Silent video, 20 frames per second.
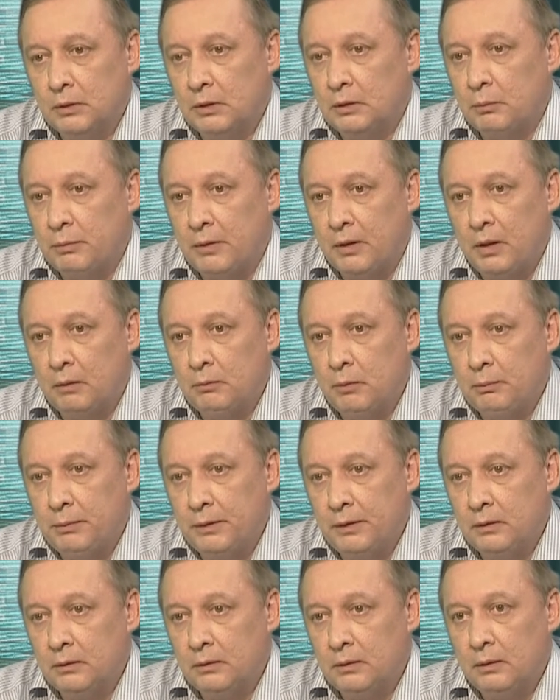Вот эта программа
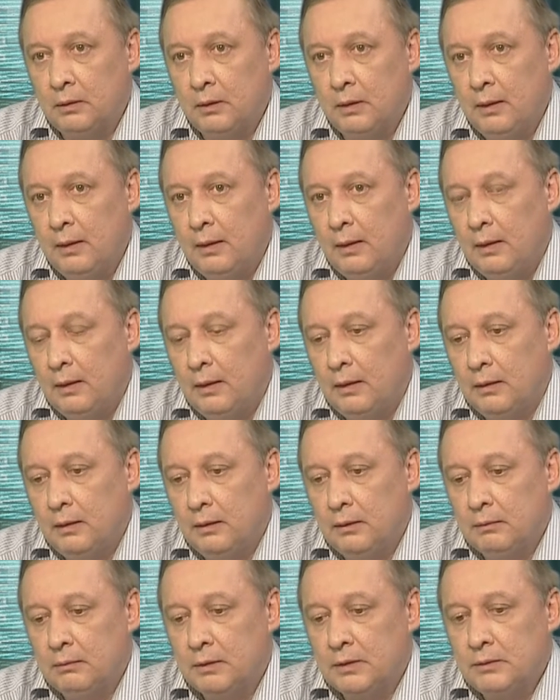принята,
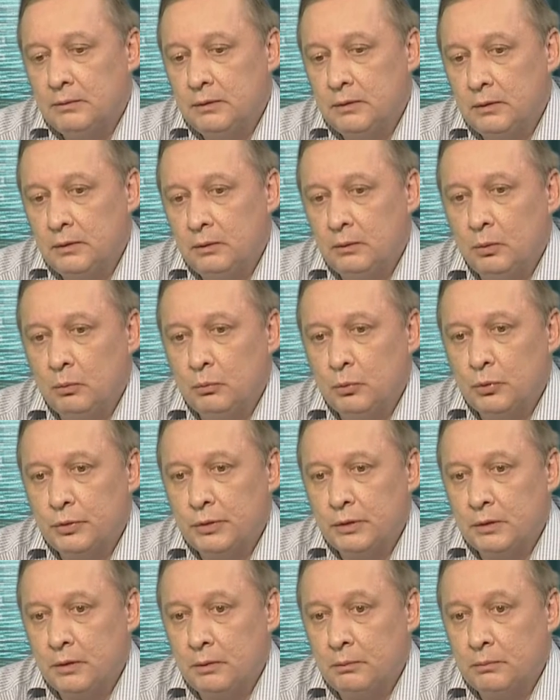и в развитии ее мы
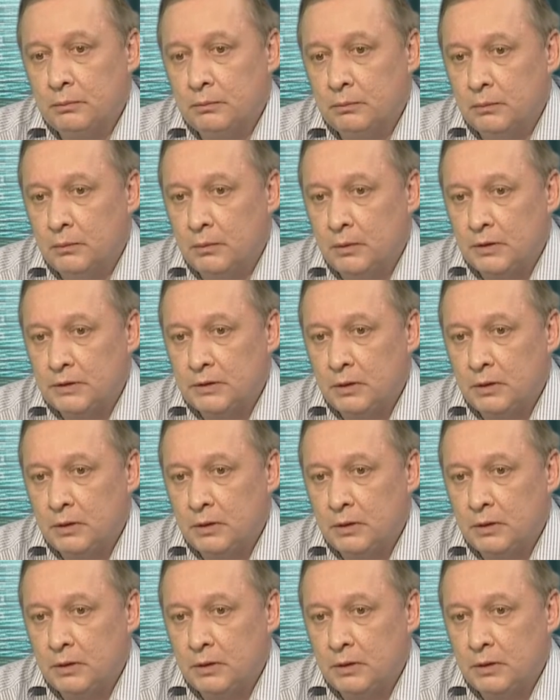уже там